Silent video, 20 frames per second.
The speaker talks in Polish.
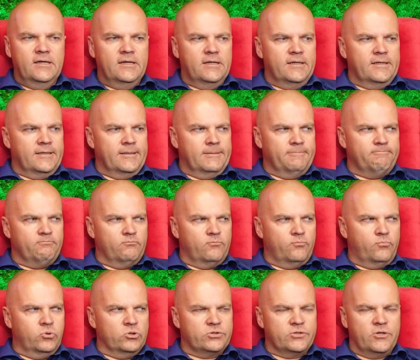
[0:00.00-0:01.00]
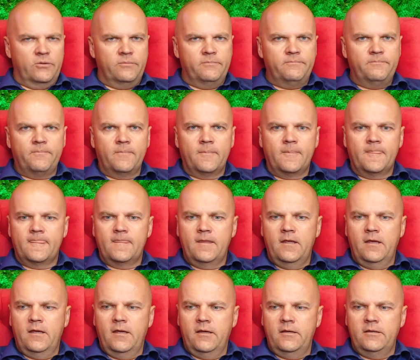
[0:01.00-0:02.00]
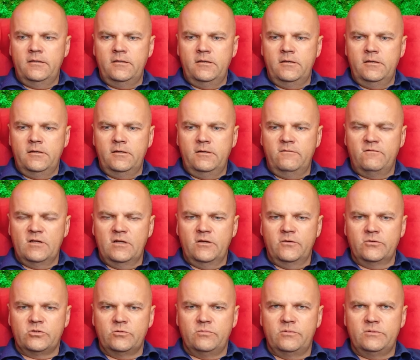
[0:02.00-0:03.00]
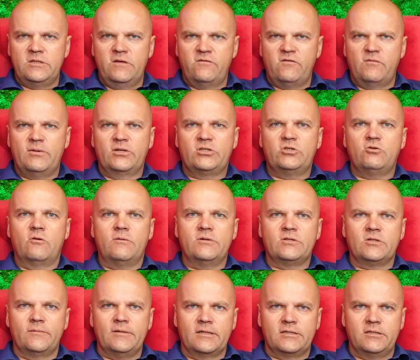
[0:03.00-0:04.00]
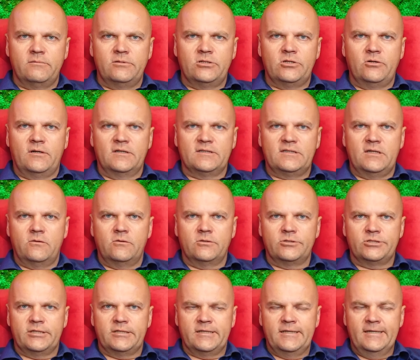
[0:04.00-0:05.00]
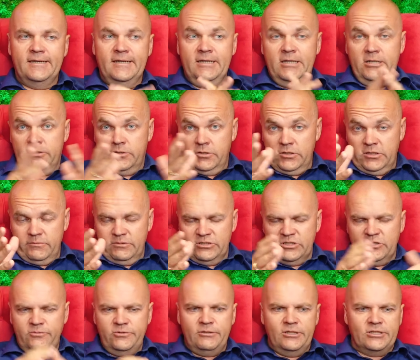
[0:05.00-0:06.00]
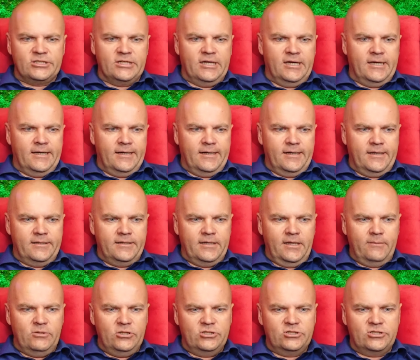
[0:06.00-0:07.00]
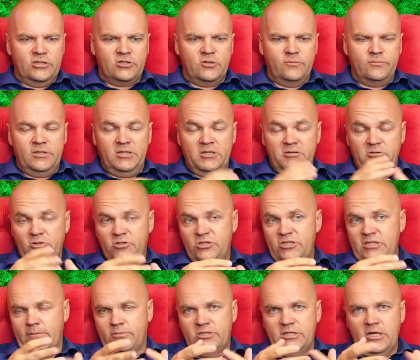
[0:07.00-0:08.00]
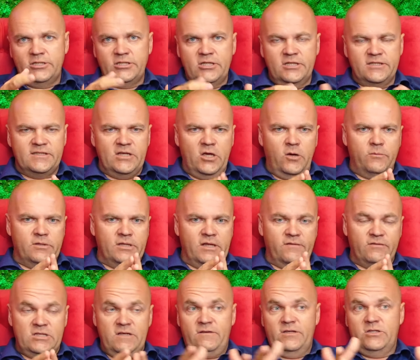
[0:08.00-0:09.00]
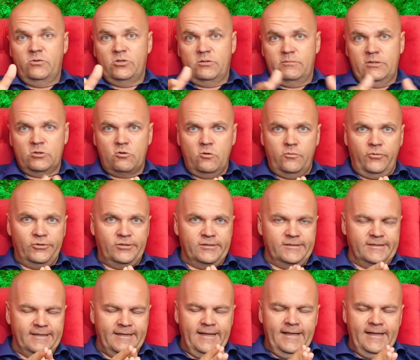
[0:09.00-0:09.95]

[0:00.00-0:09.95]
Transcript: em, pustką, E, i wiele osób nie wybaczyłoby sobie, gdyby się okazało, że coś sobie zrobiłeś, a, a najbliższa tobie rodzina, przyjaciel, znajomy nawet nie wiedział, że masz kłopoty,